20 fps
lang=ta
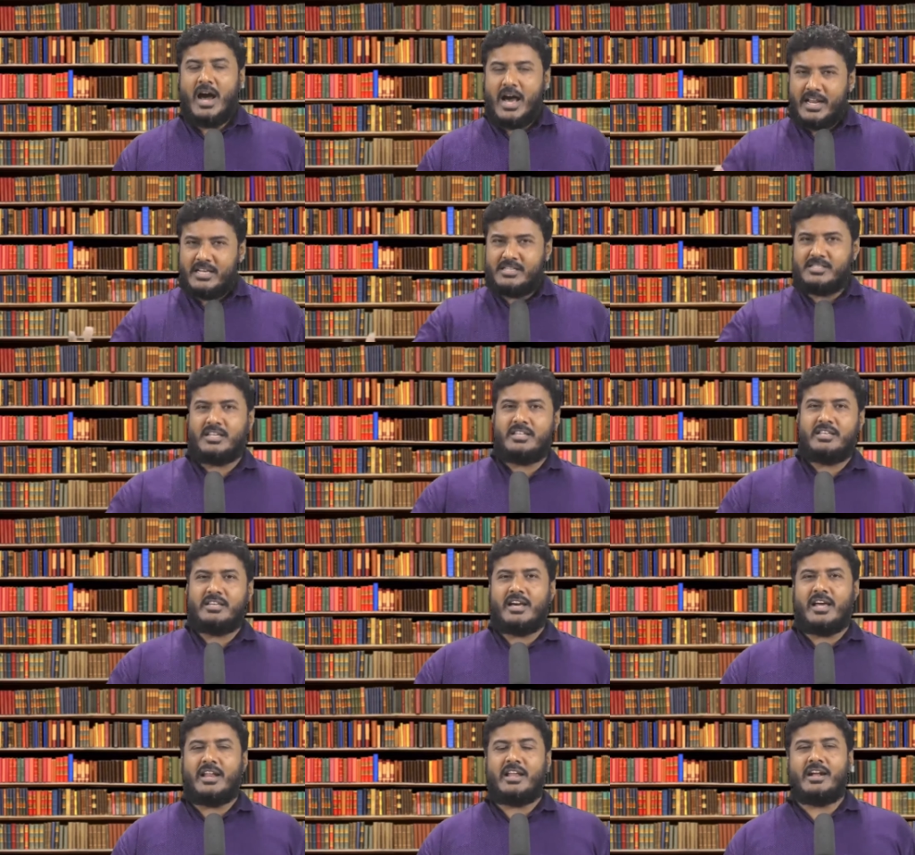அரசு
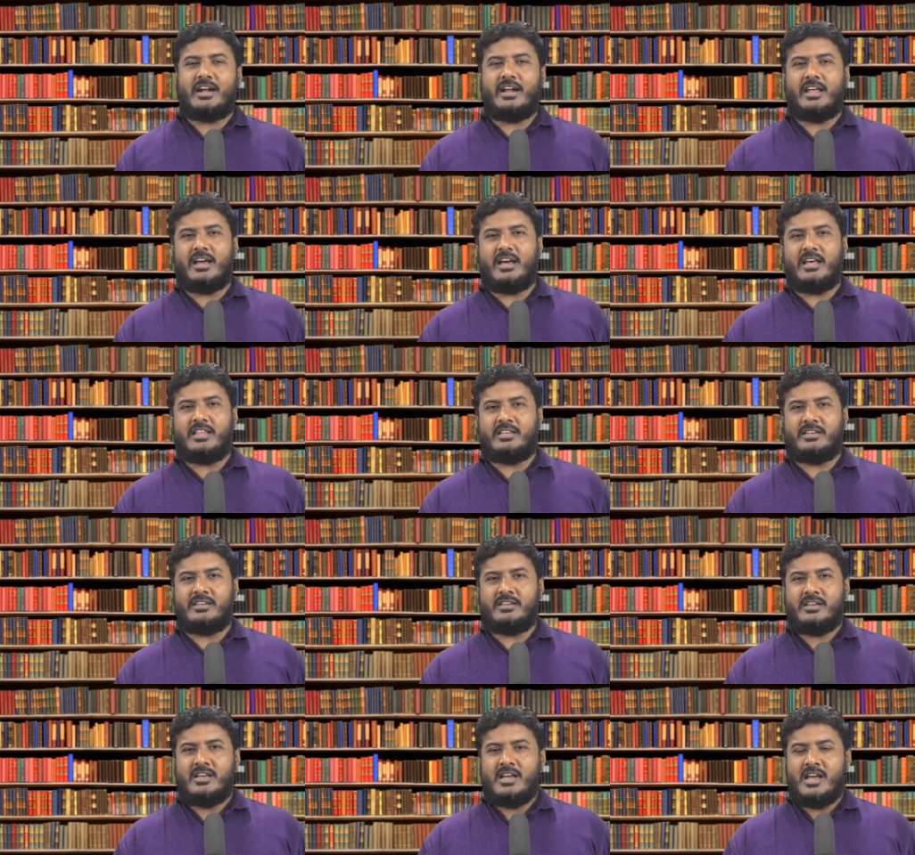அதிகாரியும் கிடையாது
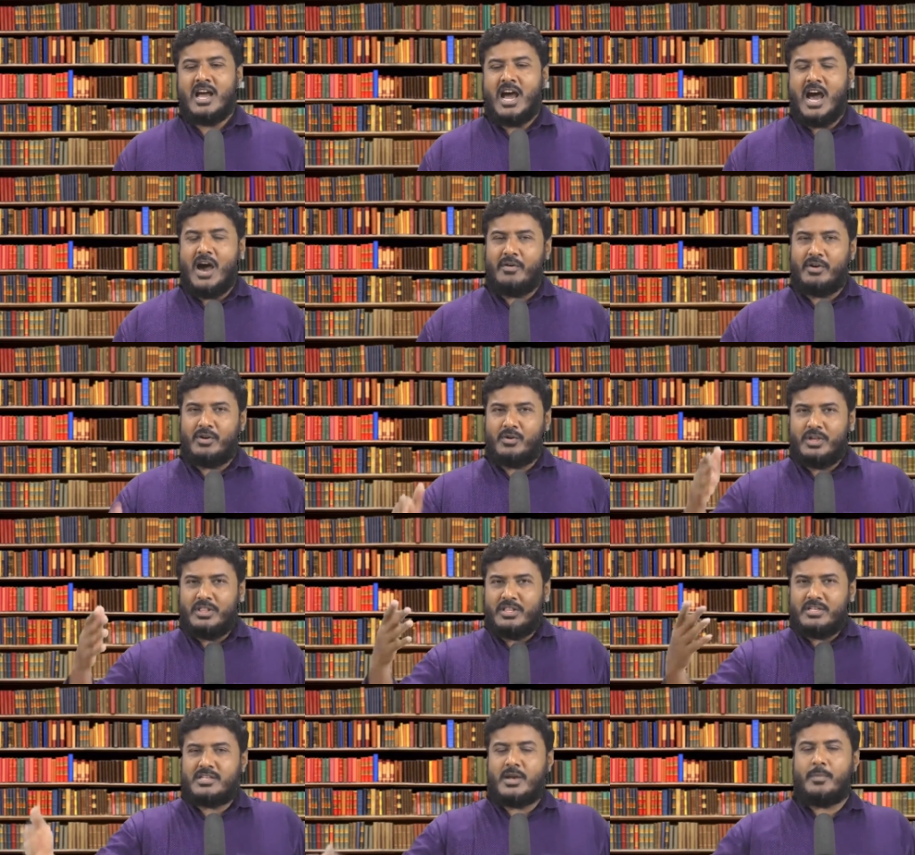அவர்
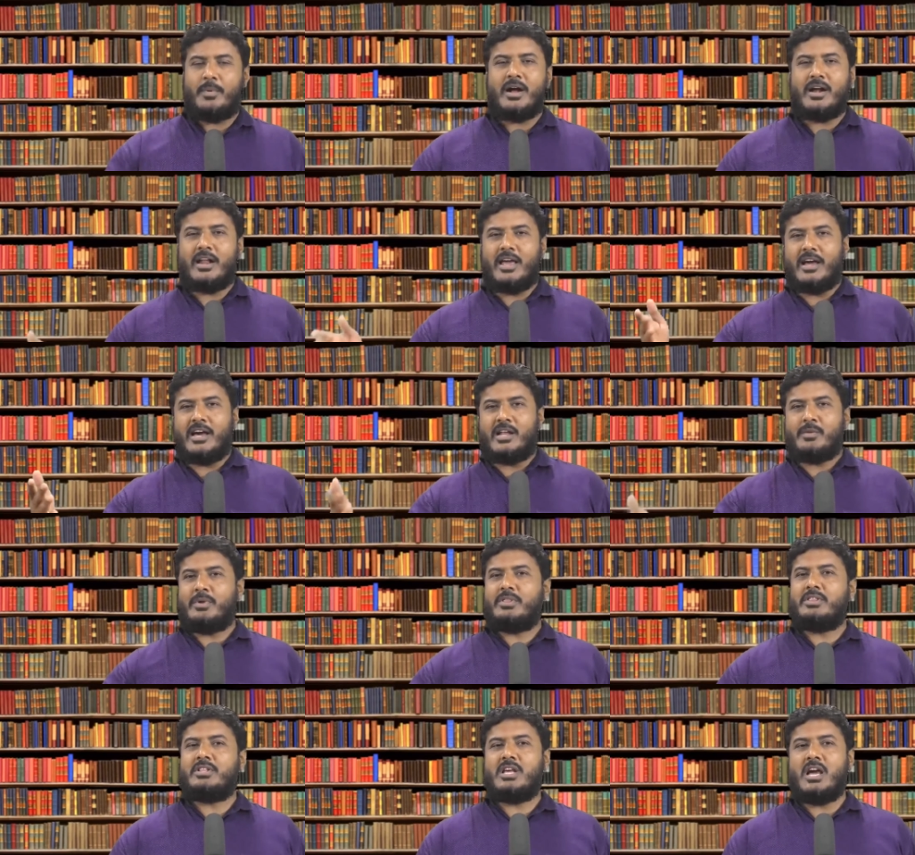எந்த
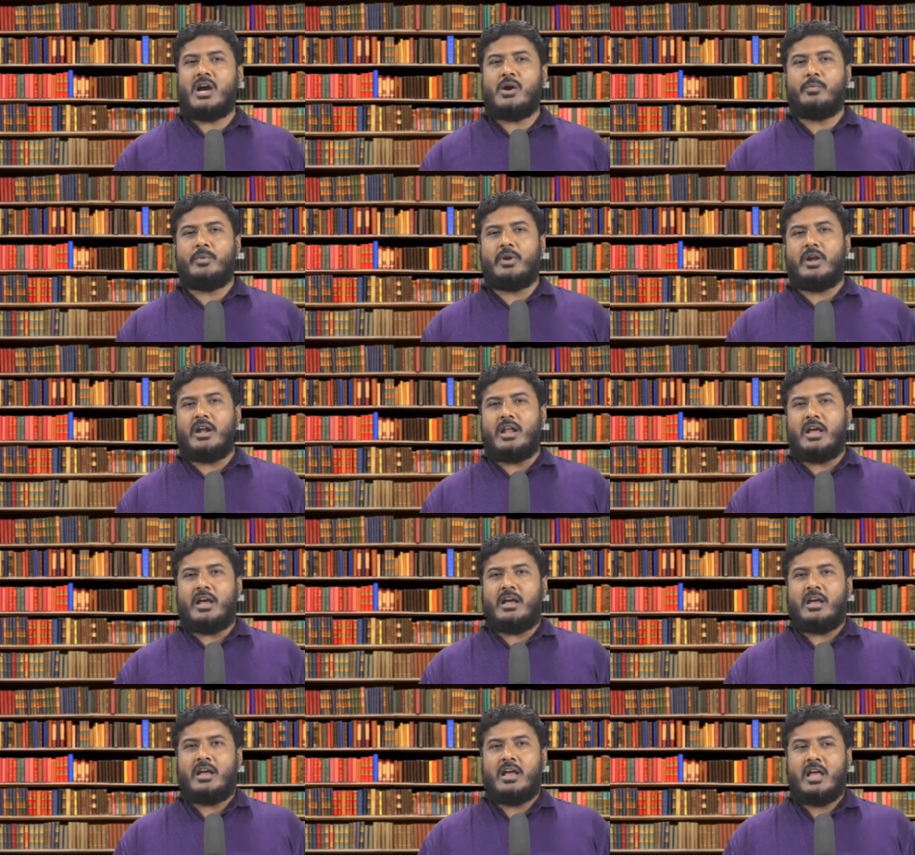சபாநாயகர் மந்திரியாகவும் இல்லை